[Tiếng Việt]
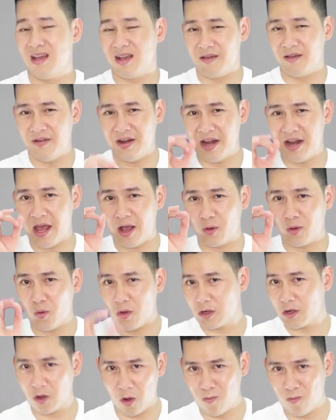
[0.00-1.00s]
Cái vấn đề
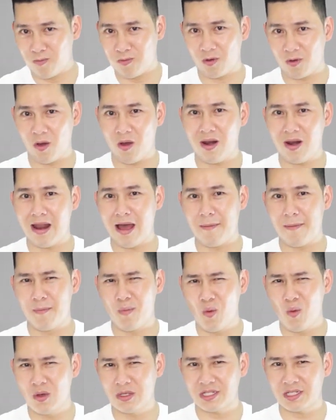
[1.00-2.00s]
cuối cùng đó là
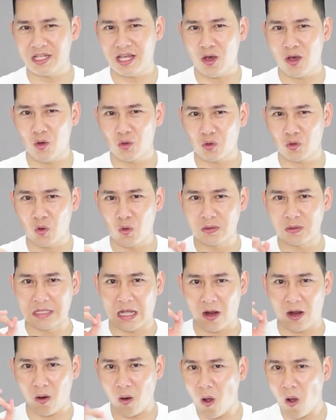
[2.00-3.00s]
mua xe ô tô
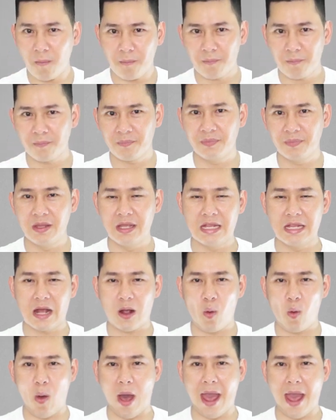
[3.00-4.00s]
trả góp đi ra
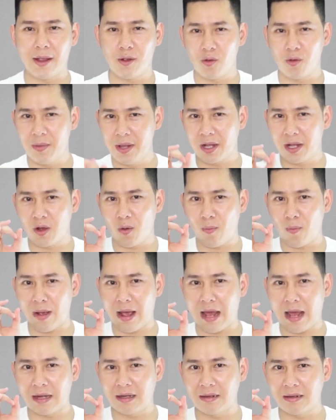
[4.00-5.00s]
ngoài có bị công
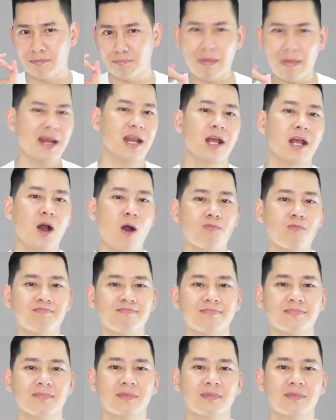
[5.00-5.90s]
an bắt hay không.